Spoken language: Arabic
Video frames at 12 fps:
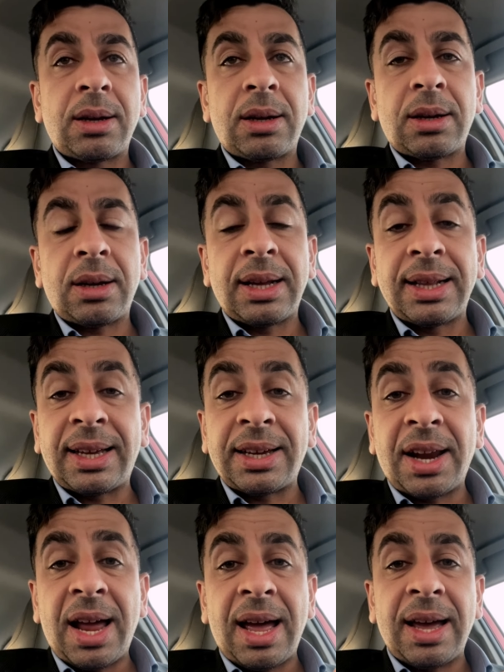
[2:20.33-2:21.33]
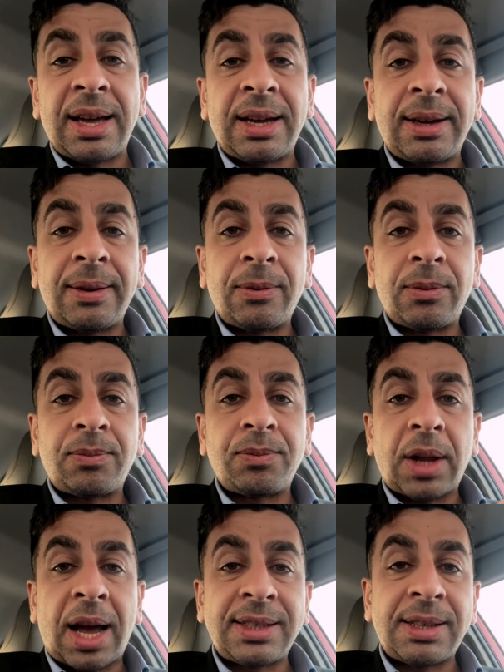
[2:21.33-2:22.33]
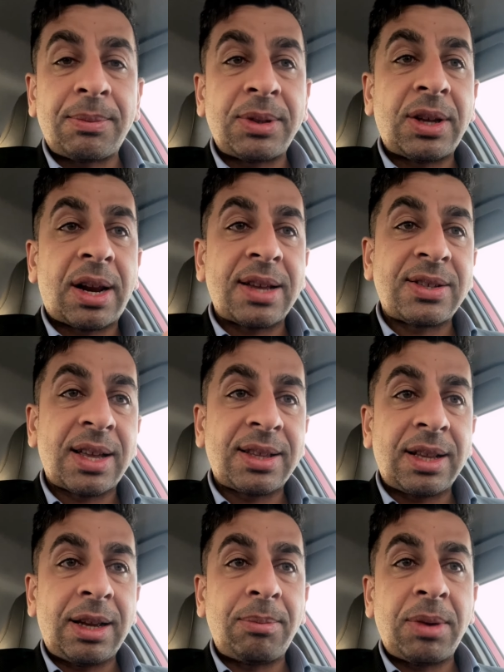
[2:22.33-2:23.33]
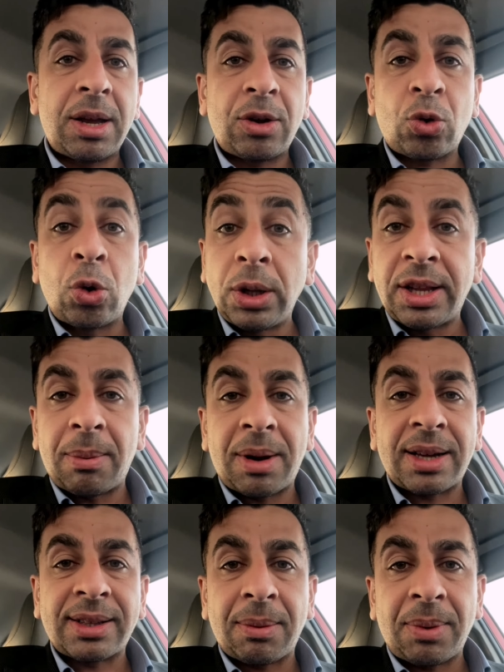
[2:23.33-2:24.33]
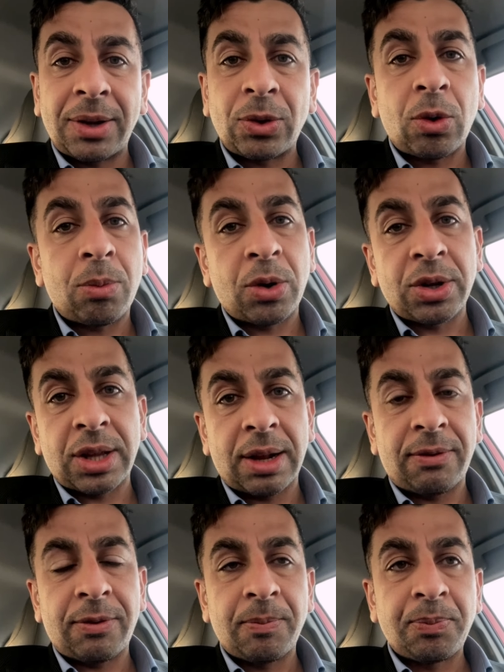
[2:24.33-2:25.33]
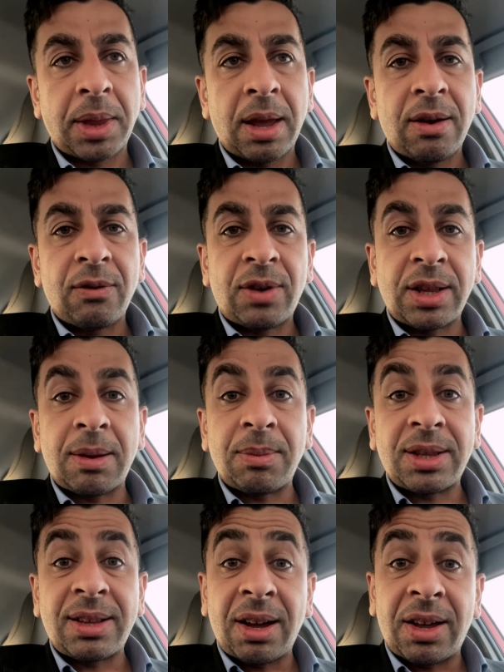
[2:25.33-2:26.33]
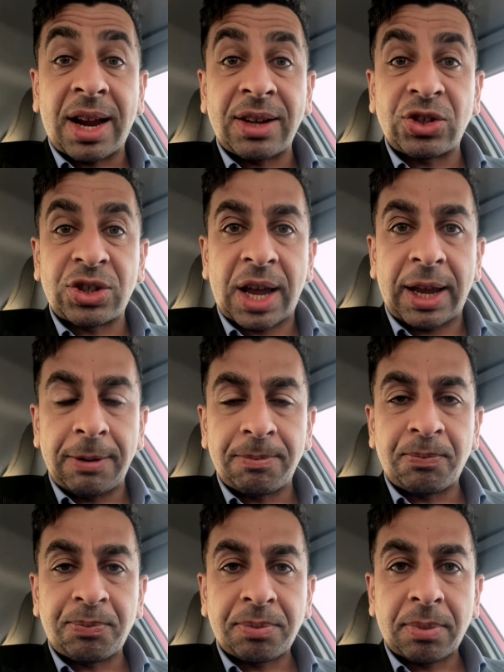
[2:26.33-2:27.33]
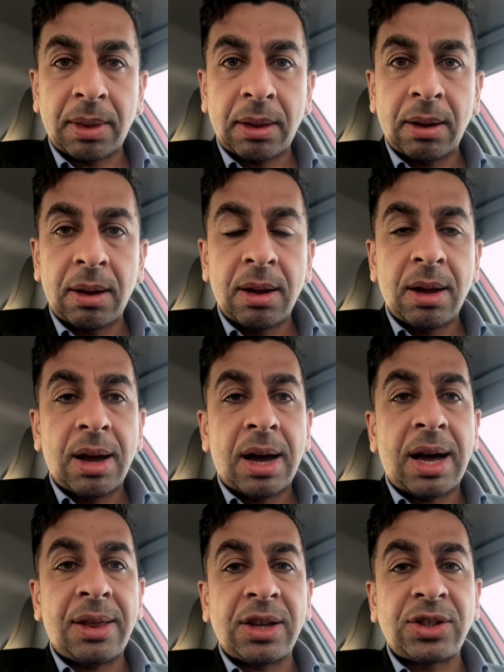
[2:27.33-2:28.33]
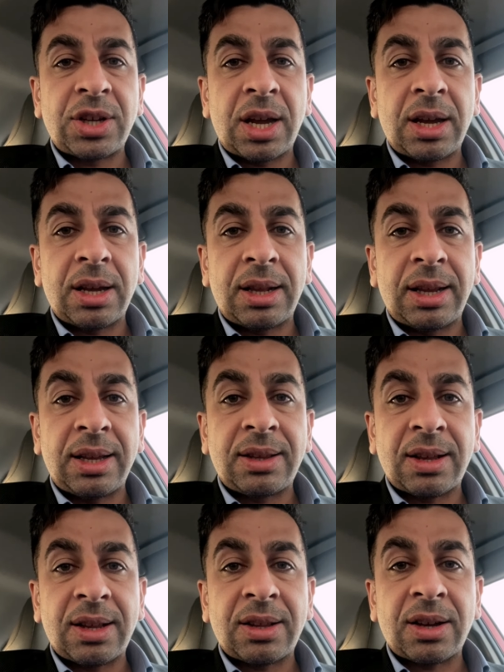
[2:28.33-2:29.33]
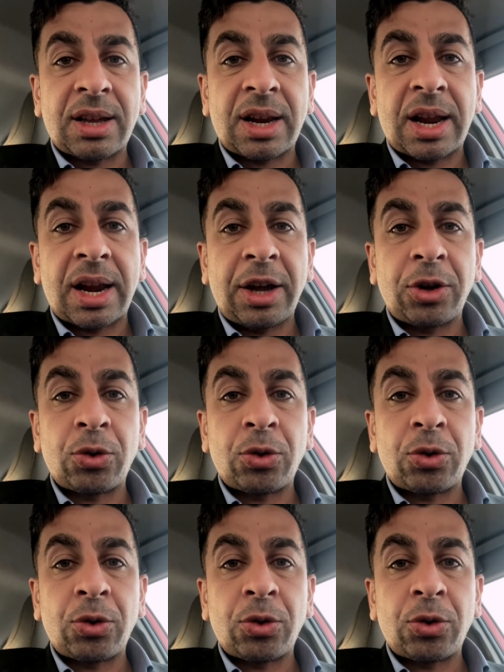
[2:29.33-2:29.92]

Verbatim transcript: آه، القراءة حسب الدراسات العلمية كل دماغ طبعا هو مختلف فأنت من تقرأ شيء هذا الشيء اللي انت دا تقراه راح